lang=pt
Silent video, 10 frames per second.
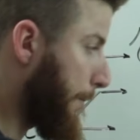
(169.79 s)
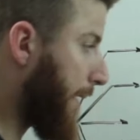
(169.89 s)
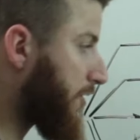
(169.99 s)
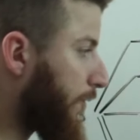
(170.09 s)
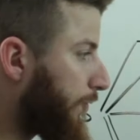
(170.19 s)

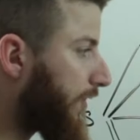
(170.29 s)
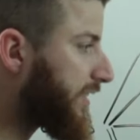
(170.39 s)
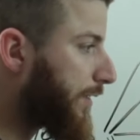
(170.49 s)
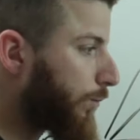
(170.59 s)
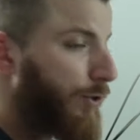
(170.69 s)
mas vão
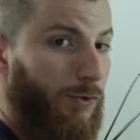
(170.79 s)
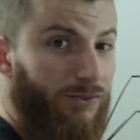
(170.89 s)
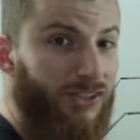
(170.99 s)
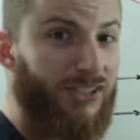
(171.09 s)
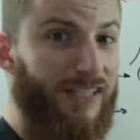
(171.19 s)
fazer com que um
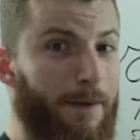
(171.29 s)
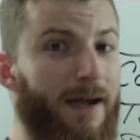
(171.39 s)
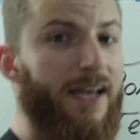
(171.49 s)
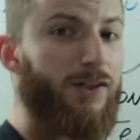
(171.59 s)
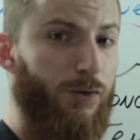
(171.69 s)

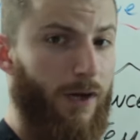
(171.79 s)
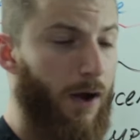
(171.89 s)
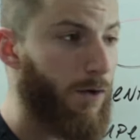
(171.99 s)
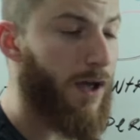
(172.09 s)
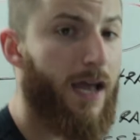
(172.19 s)
sistema
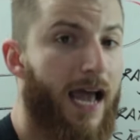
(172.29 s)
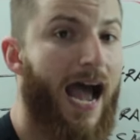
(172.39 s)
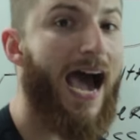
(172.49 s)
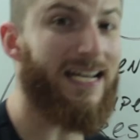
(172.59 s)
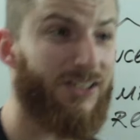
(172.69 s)
reacional
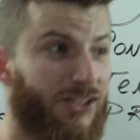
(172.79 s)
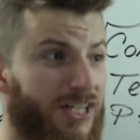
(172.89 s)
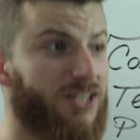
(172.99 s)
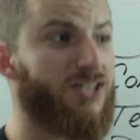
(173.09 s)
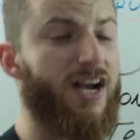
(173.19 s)

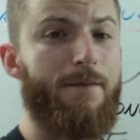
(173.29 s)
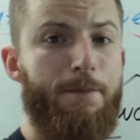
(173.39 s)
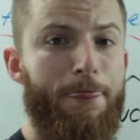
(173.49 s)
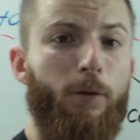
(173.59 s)
atinja